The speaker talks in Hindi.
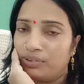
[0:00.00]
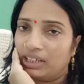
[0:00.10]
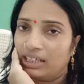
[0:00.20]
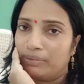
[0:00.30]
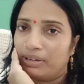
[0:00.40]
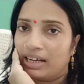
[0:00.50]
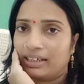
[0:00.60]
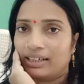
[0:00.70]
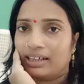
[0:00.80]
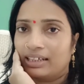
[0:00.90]
उनके लिए बना
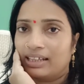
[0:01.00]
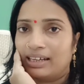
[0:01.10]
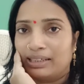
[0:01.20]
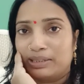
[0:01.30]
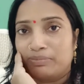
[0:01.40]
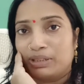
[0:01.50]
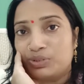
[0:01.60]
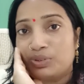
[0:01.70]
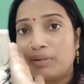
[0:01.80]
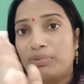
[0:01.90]
के रखा था लेकिन
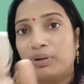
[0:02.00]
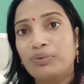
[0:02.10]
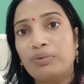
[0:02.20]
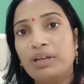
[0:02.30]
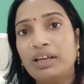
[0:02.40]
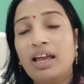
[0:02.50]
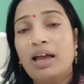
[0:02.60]
बच्चों का बिल्कुल भी